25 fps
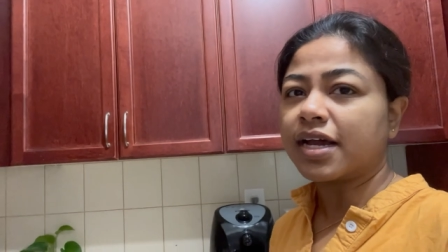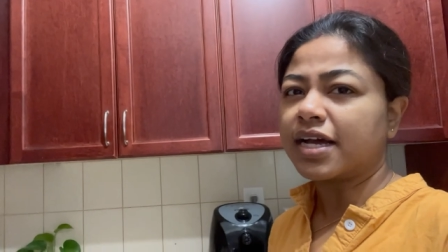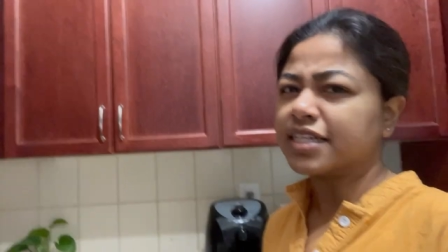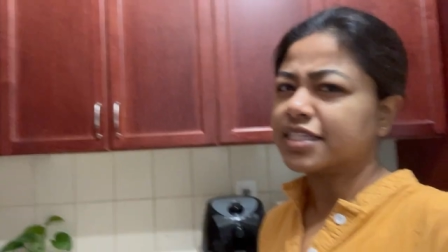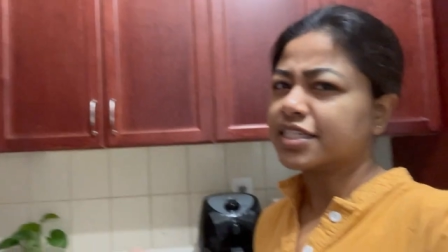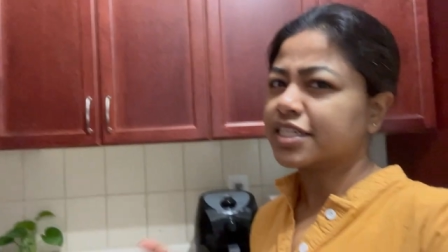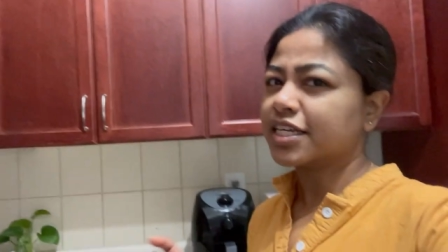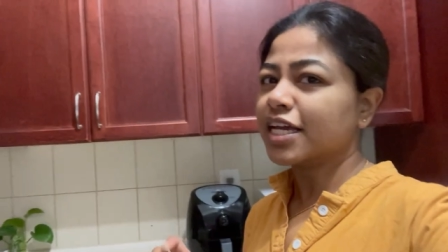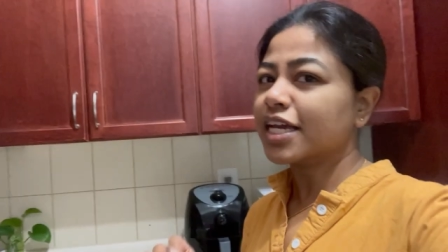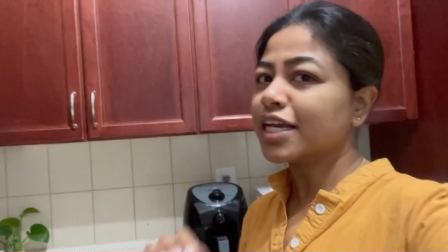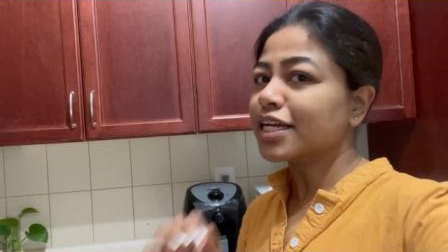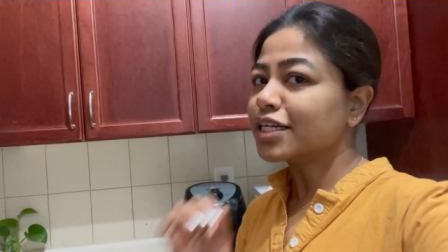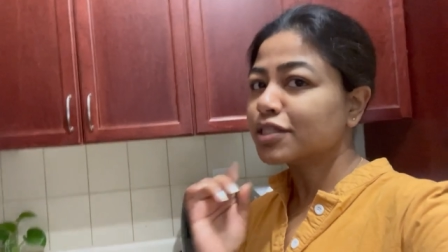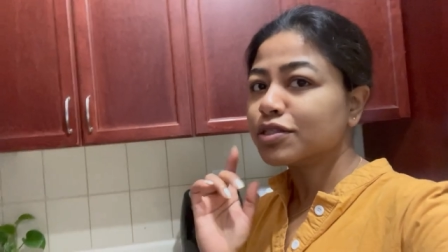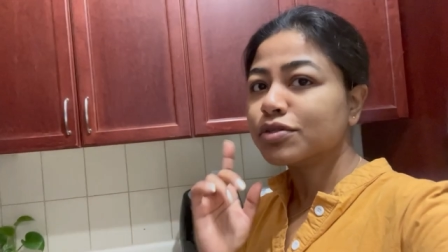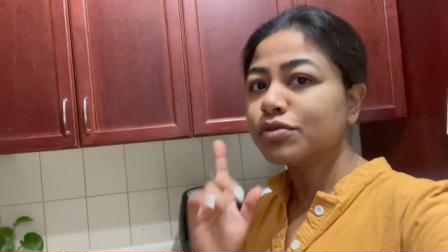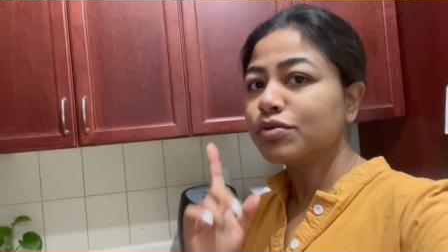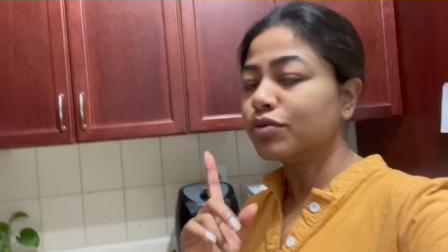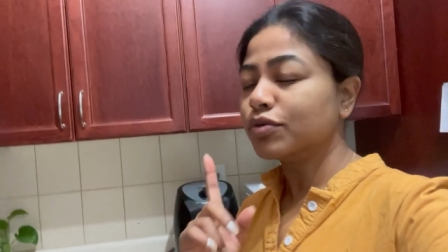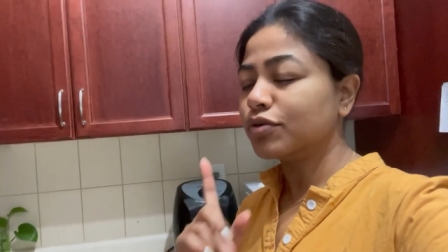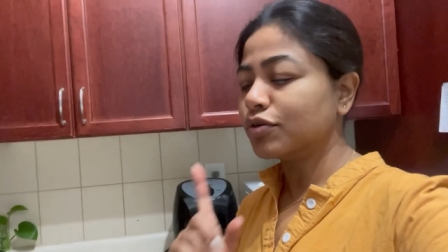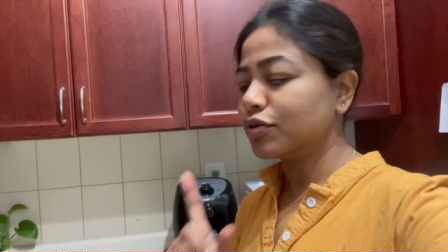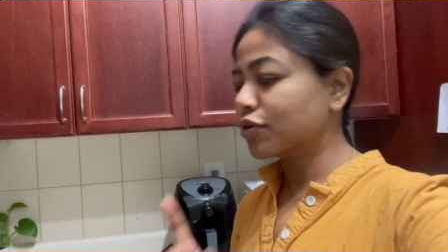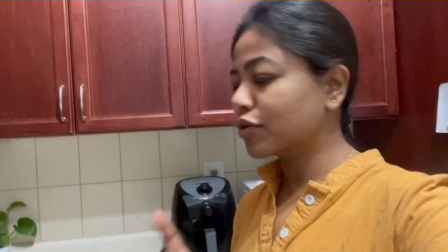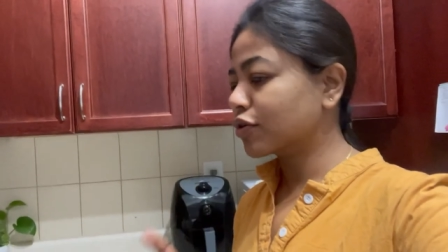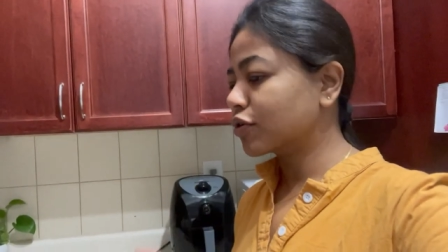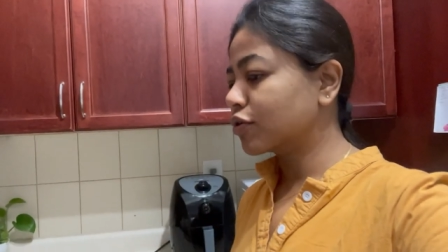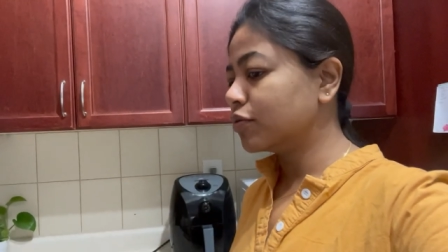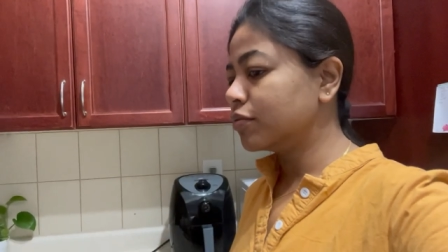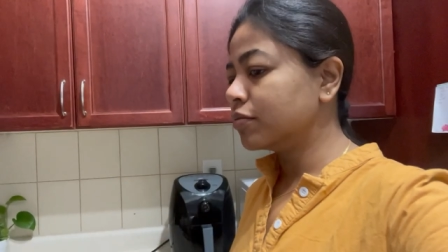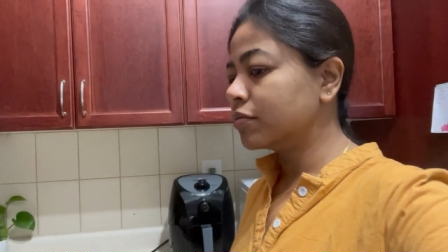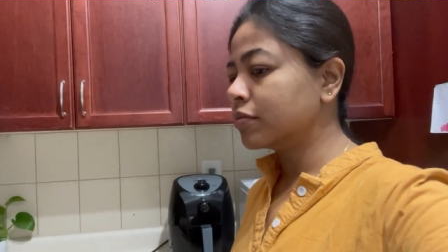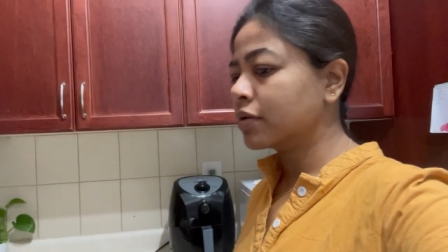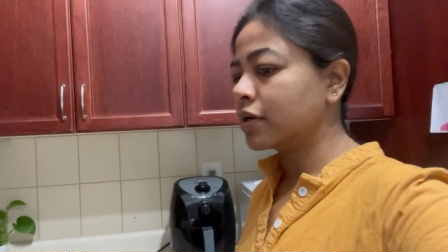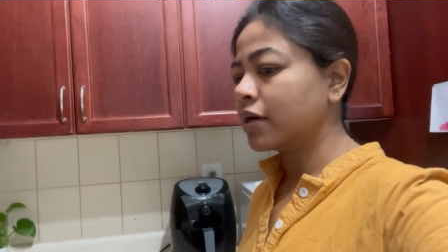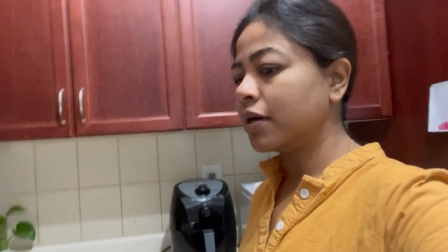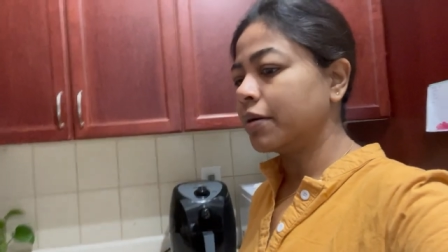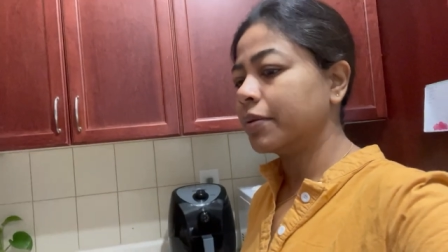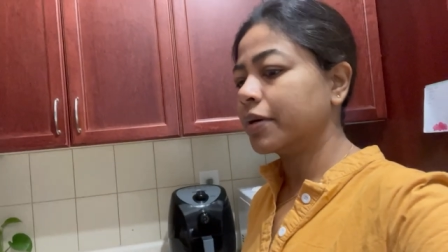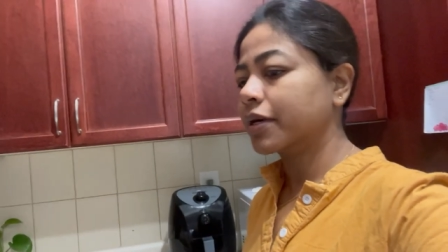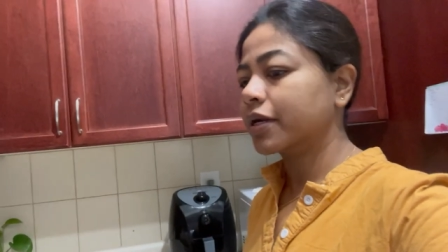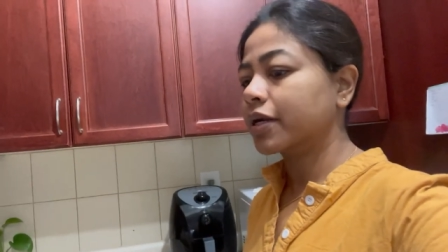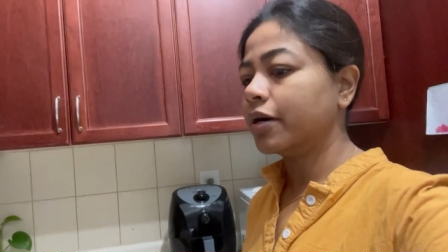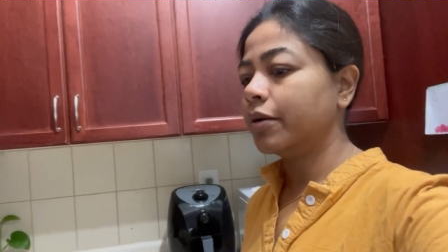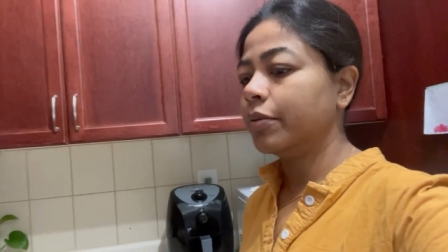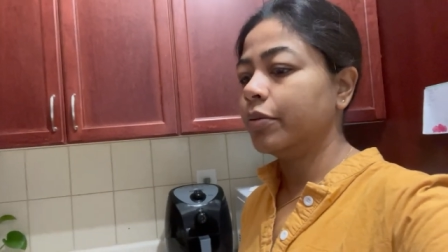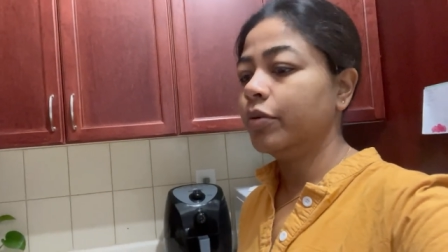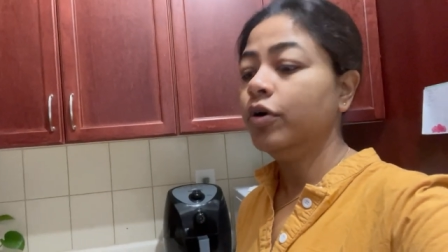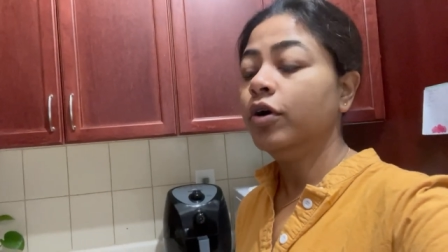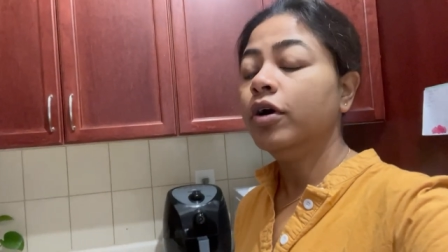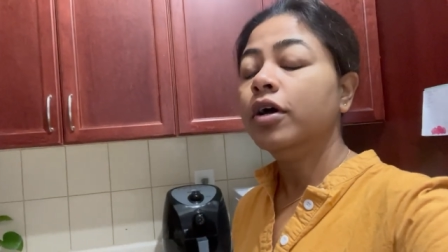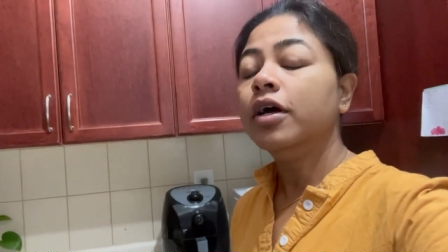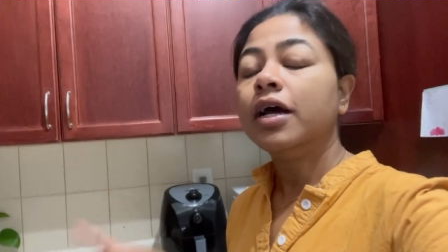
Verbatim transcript: আজকে একটু অন্যরকম খাবার খাবো